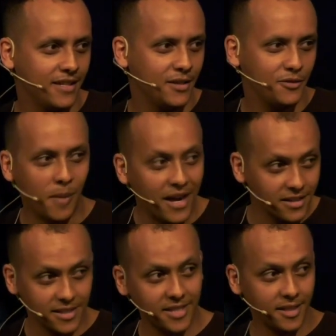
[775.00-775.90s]
von
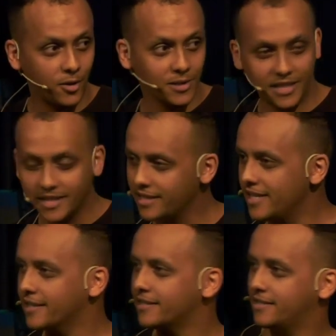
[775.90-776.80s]
meiner Sicht aus hinten
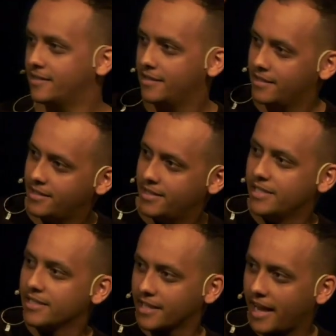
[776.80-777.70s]
links,
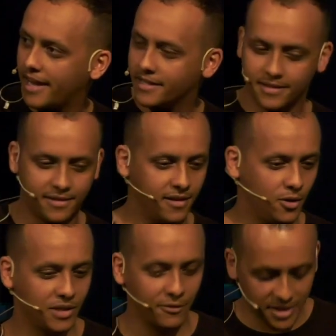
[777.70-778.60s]
hinten rechts
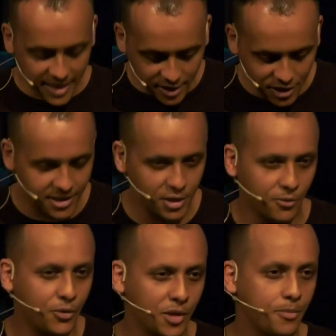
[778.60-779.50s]
und dann wird es eine Station
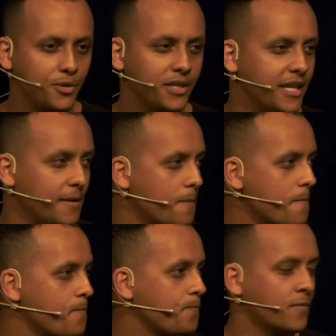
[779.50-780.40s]
vor der Bühne geben.
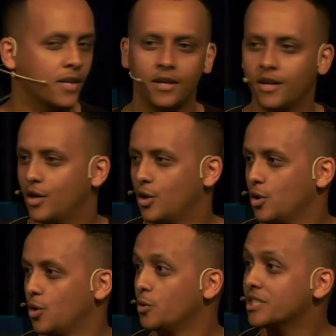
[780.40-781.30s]

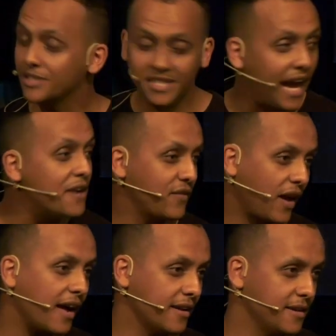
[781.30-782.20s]
Und es wird drei
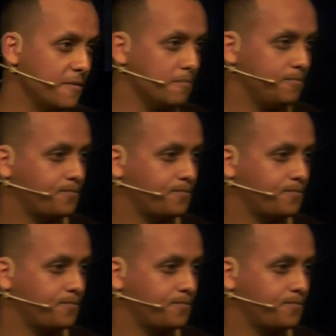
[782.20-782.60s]
Fragen geben.